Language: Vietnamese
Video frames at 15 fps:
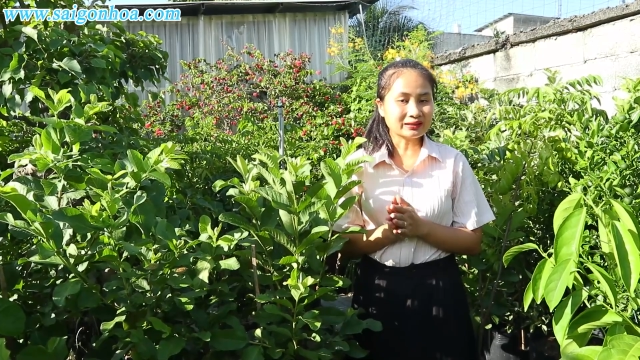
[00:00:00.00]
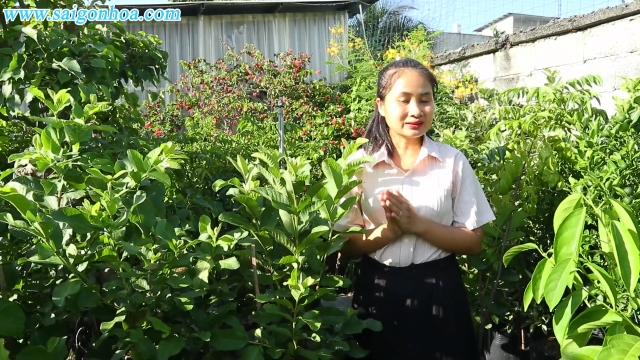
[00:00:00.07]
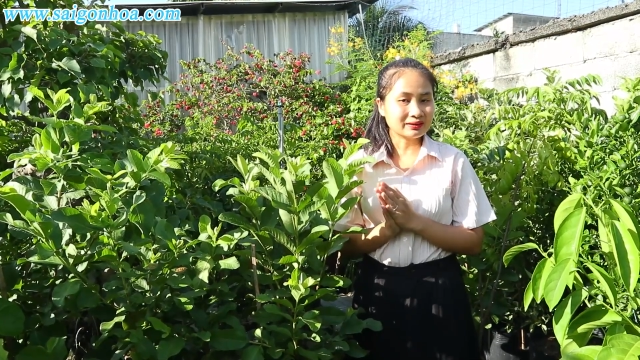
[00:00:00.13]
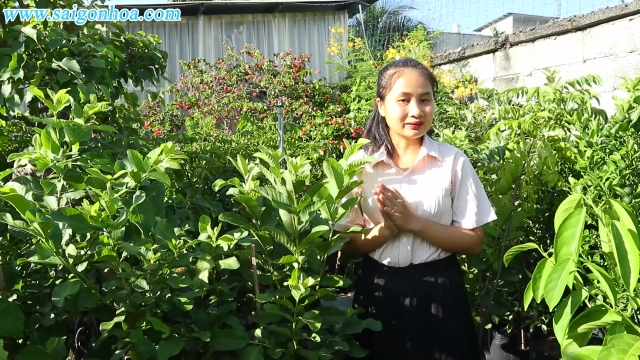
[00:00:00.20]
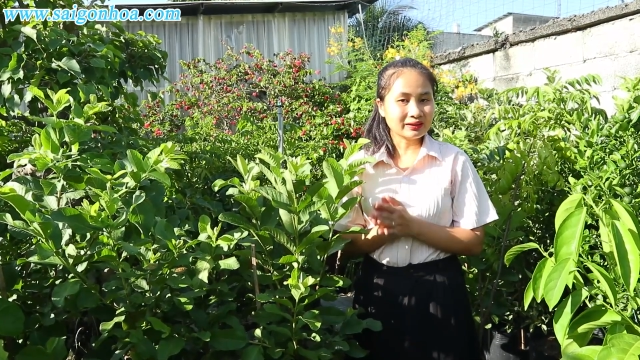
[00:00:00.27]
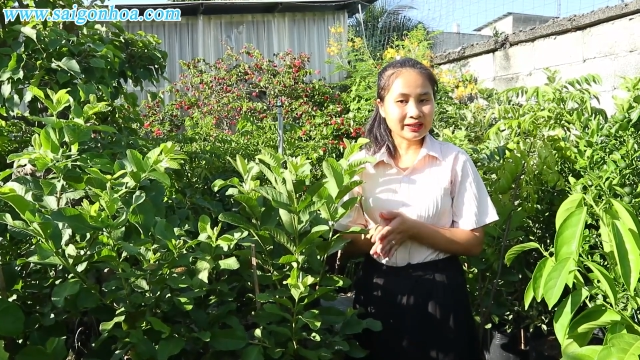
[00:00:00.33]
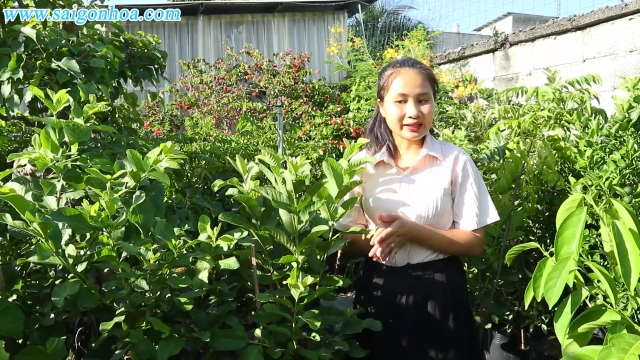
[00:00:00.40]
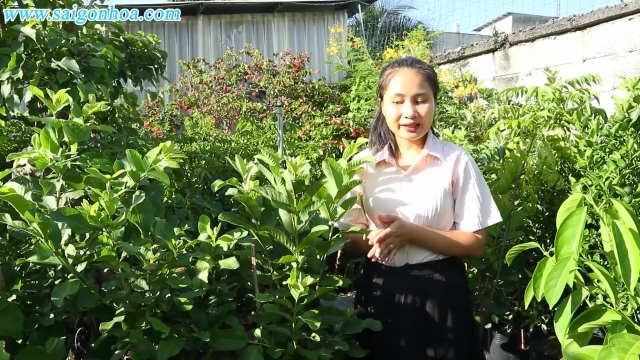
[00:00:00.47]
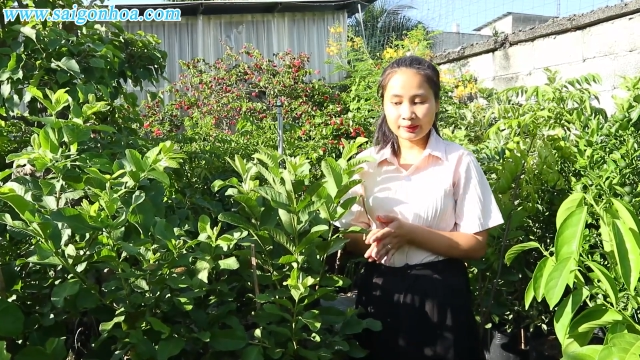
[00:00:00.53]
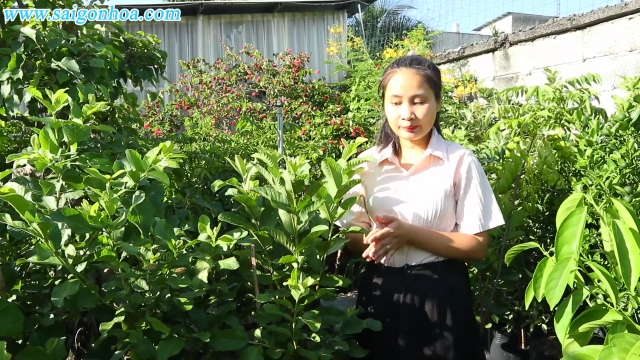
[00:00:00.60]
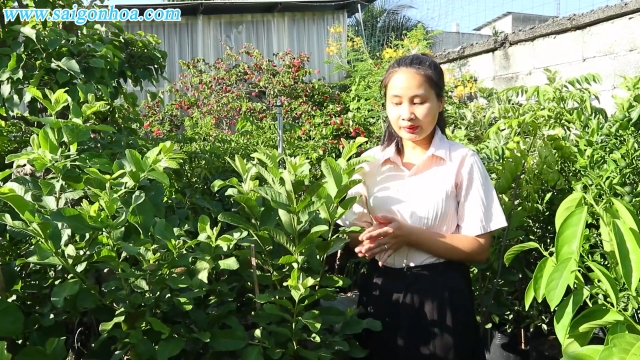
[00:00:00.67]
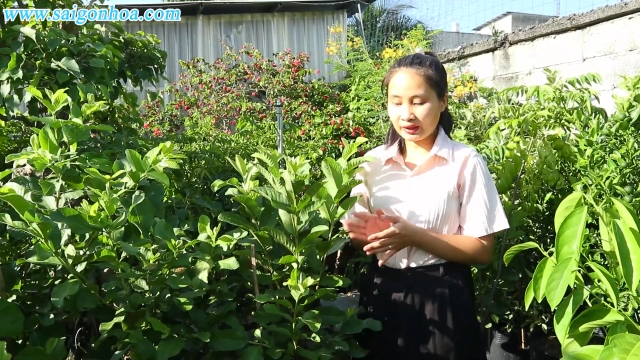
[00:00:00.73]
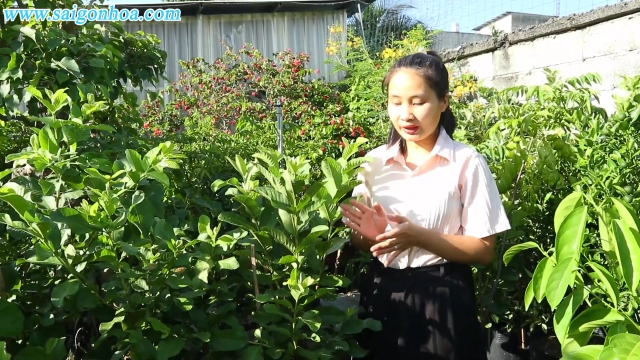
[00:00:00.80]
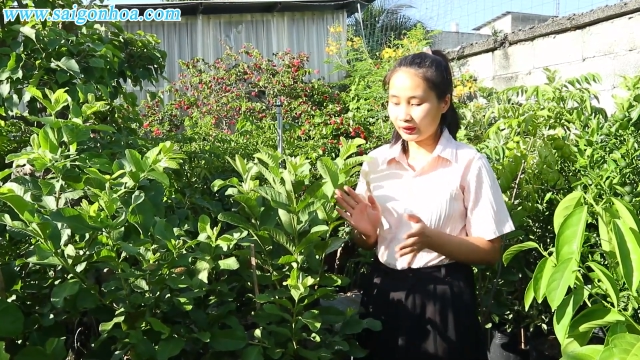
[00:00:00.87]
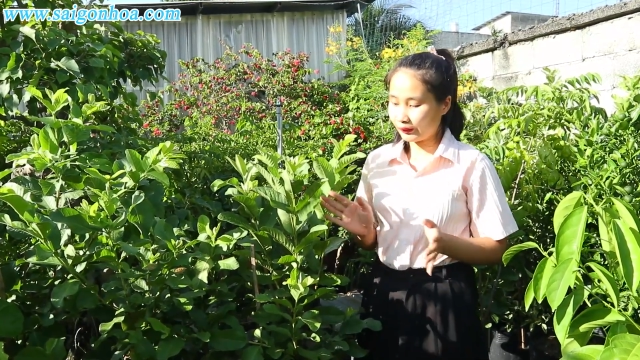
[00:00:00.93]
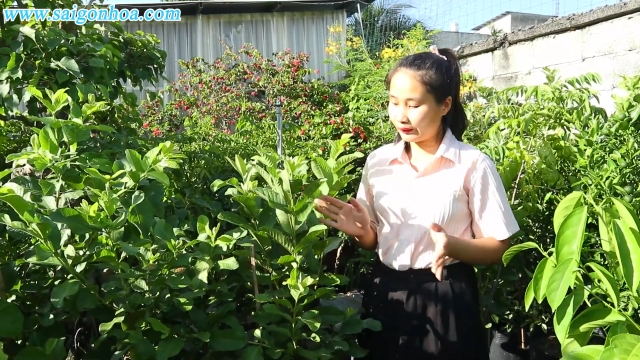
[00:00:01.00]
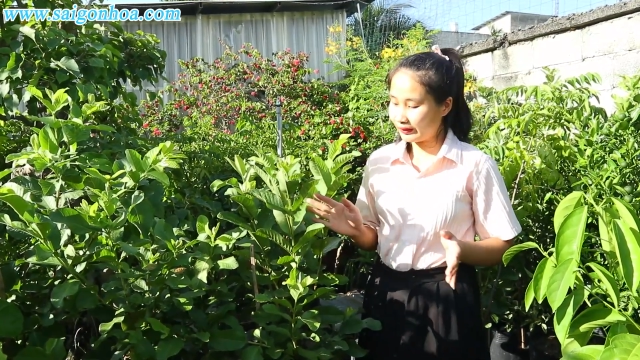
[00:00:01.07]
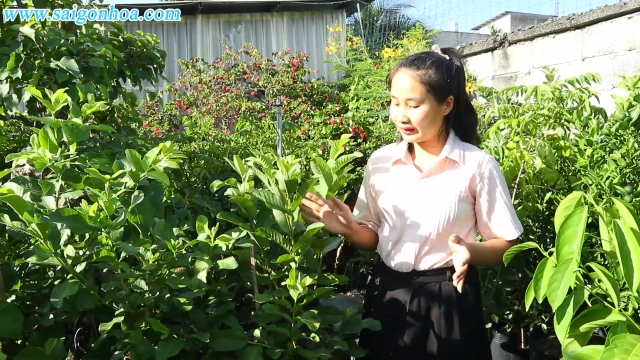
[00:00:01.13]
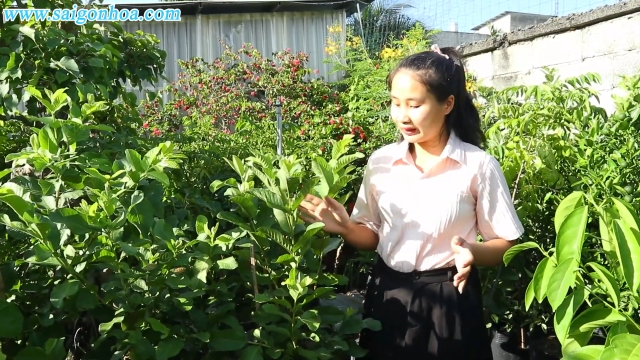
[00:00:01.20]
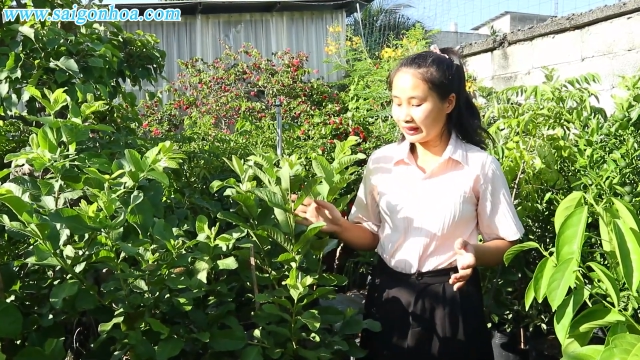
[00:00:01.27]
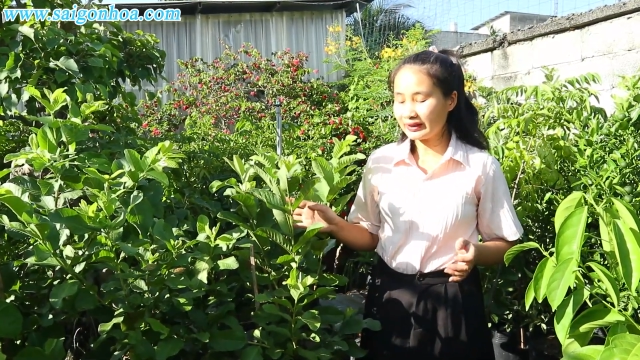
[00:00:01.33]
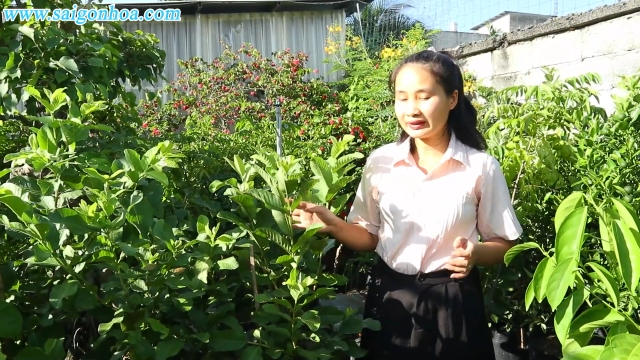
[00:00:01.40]
xử lý khi mà cây ổi nhà
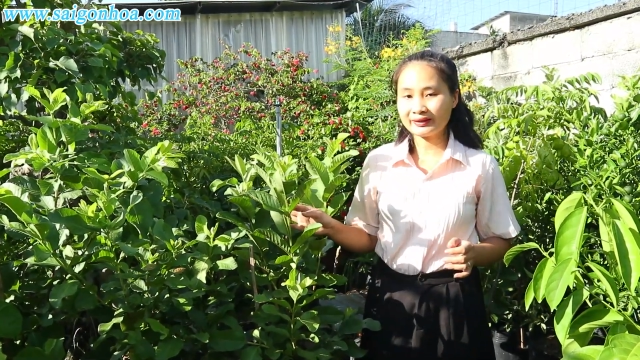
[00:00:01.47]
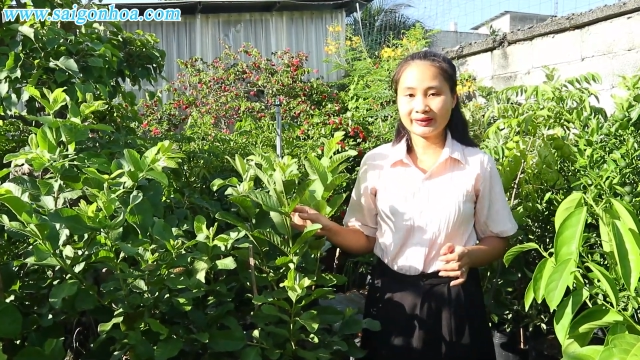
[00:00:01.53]
các anh